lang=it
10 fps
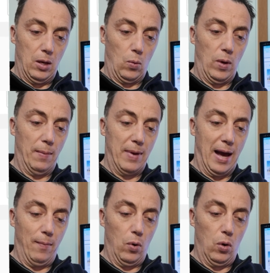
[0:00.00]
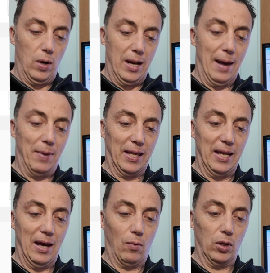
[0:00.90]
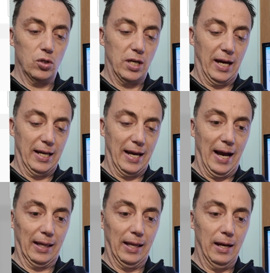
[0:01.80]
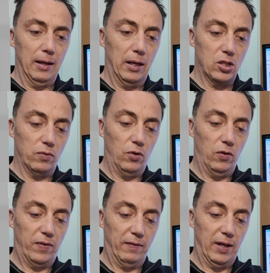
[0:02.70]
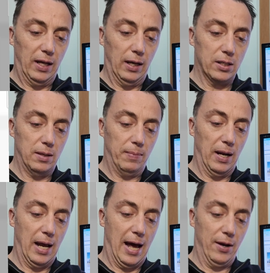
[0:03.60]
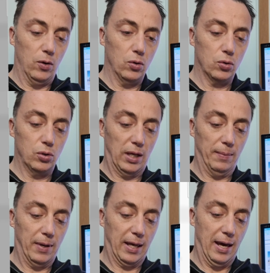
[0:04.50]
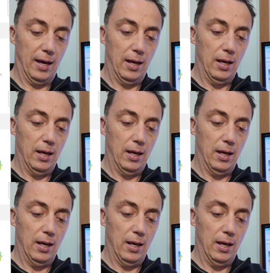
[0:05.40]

Qui abbiamo la batteria quanto si è caricata. Adesso volevo far vedere sempre anno, scusate perché...